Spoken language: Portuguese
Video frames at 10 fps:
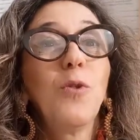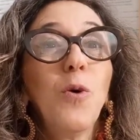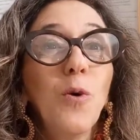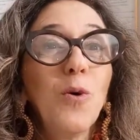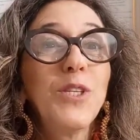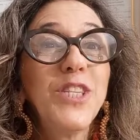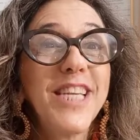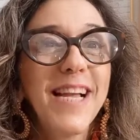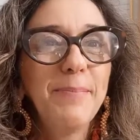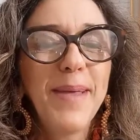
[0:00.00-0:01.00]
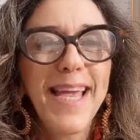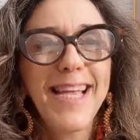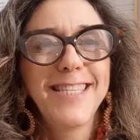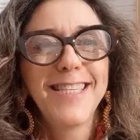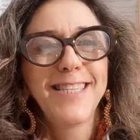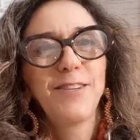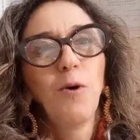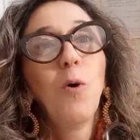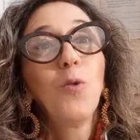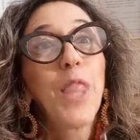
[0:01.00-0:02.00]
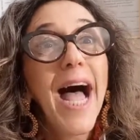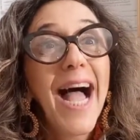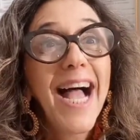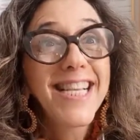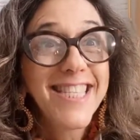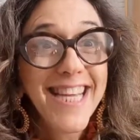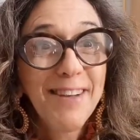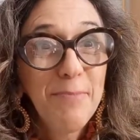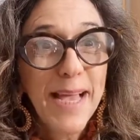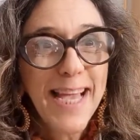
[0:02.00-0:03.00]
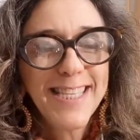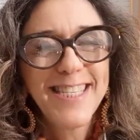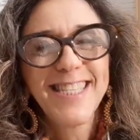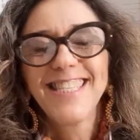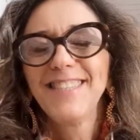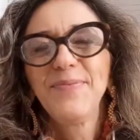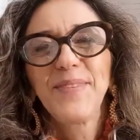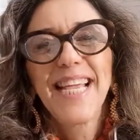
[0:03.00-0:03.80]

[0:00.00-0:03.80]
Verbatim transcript: do diabetes ou da diabetes.